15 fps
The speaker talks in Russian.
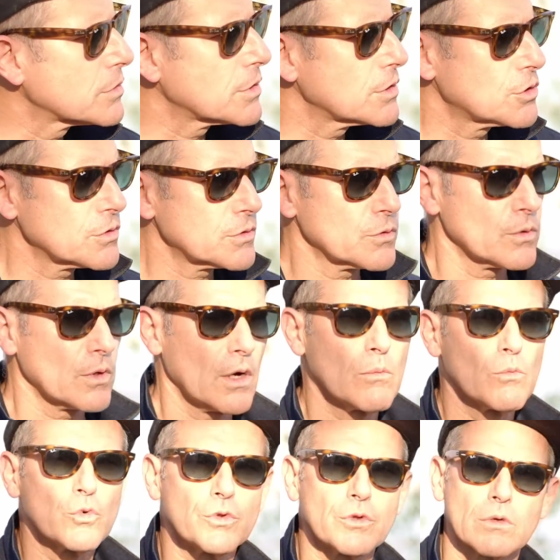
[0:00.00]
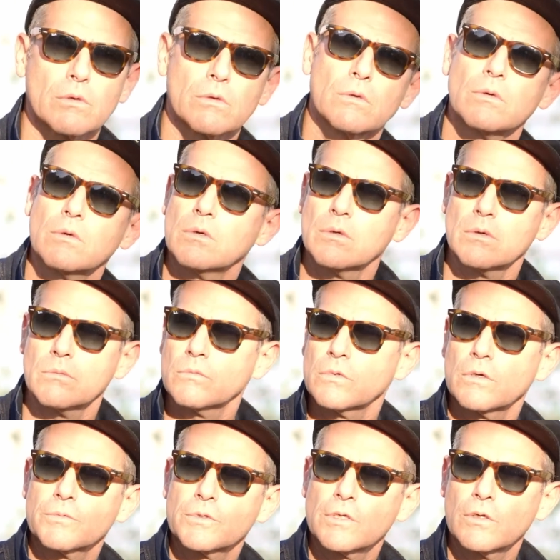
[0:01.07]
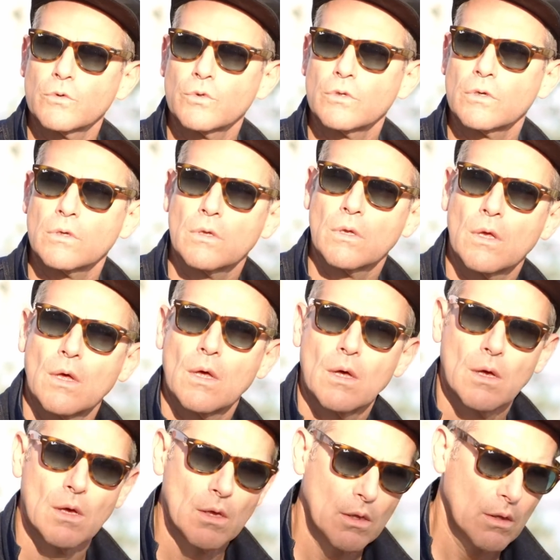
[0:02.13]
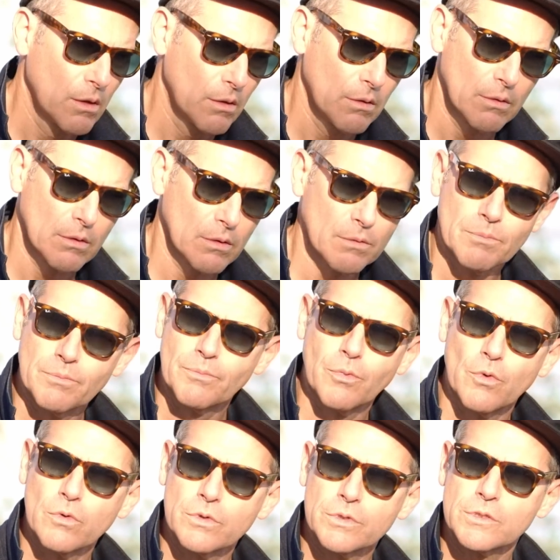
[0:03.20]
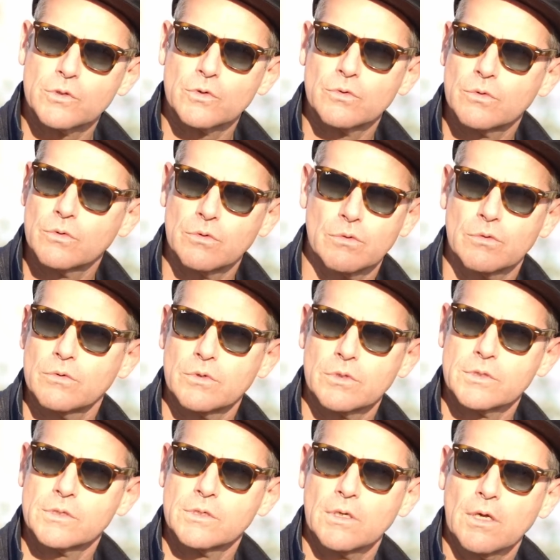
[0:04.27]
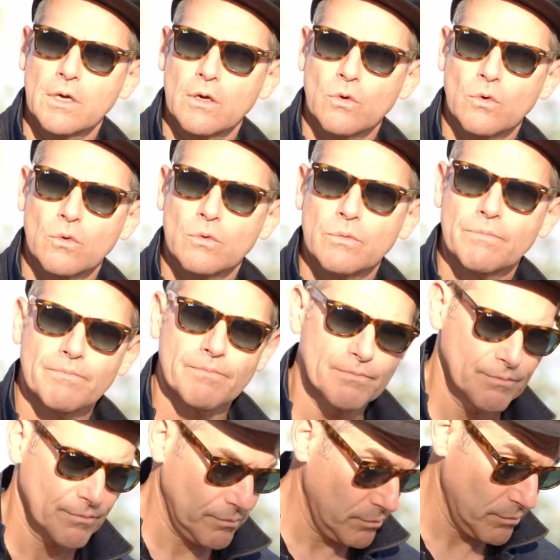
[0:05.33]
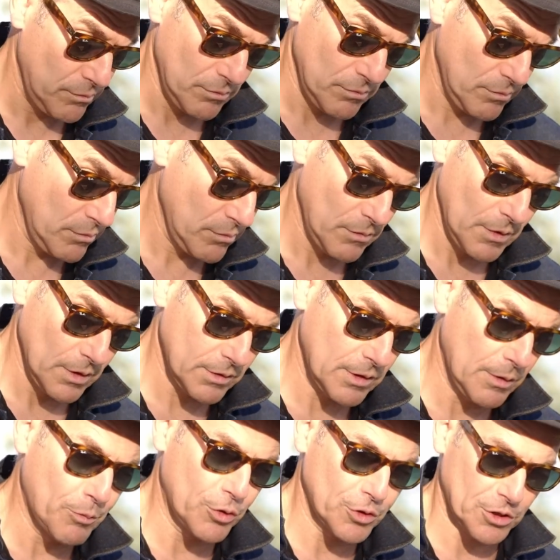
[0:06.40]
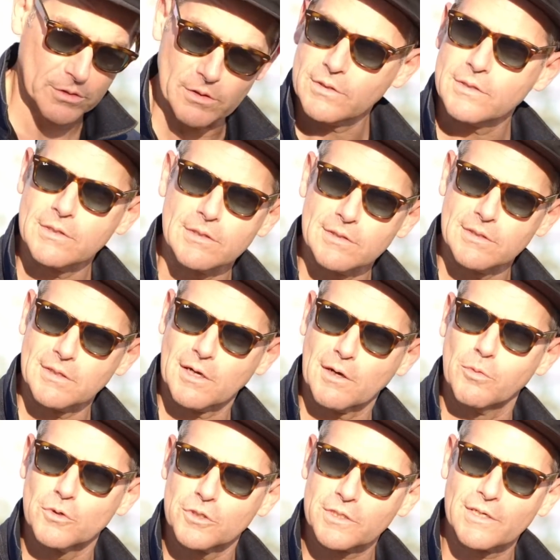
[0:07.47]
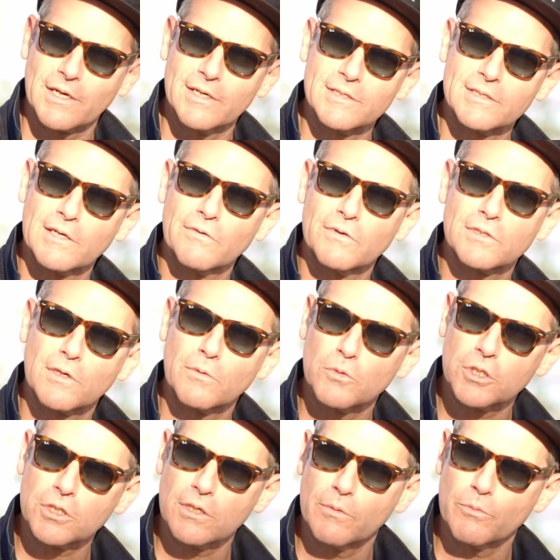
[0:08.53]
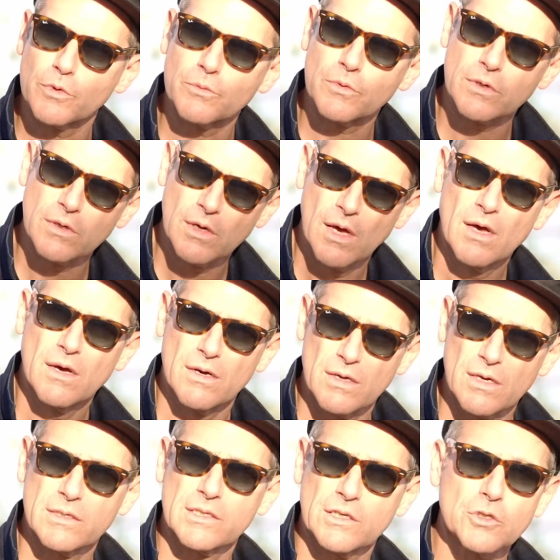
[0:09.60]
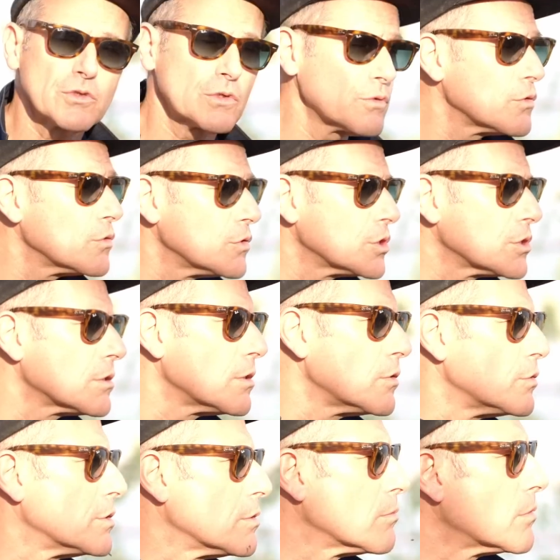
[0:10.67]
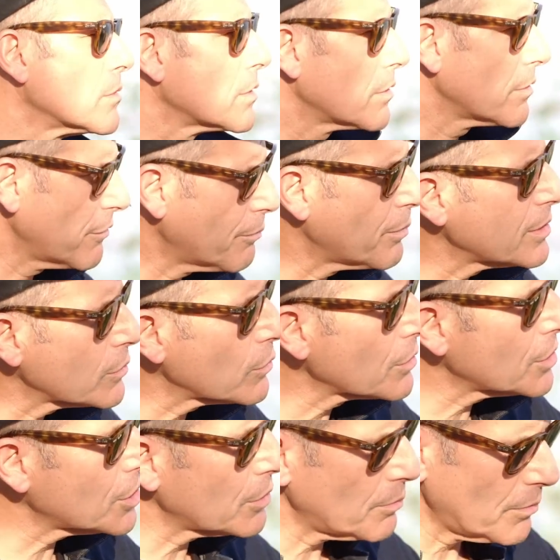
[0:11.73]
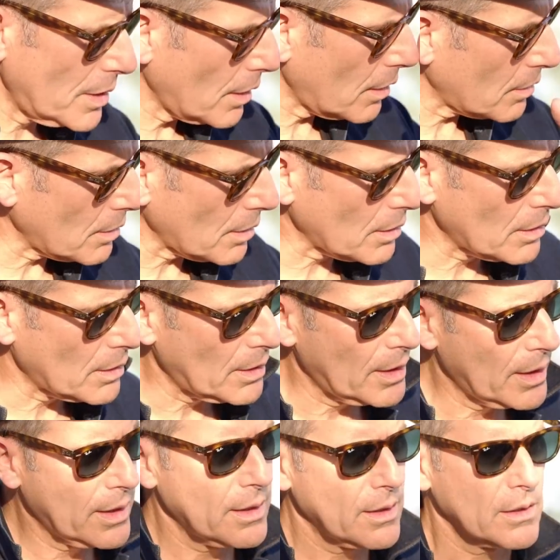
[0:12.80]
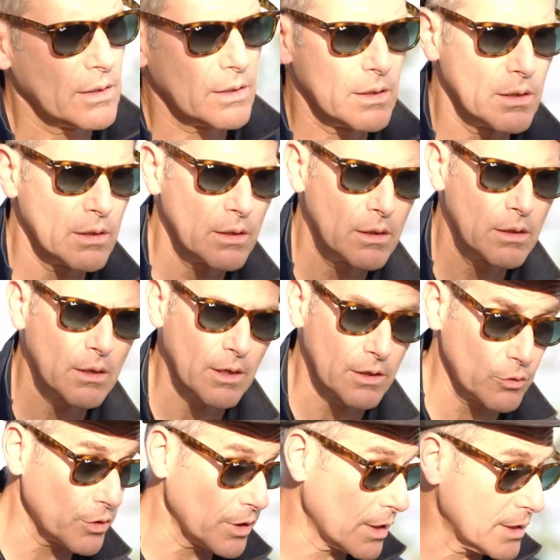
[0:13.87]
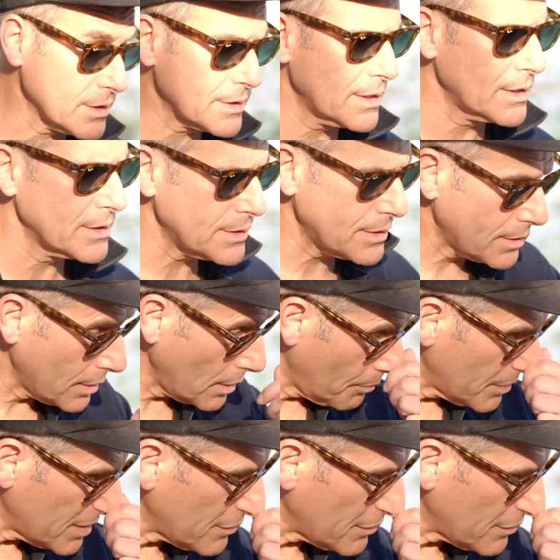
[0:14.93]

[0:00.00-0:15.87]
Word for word: сочувствовал кому-то. Э, мне абсолютно э, полностью разделяю э, озабоченность, если так можно сказать, советскими штампами. Я сочувствую очень людям э, и в поселке Щебекино, и которые оказались не по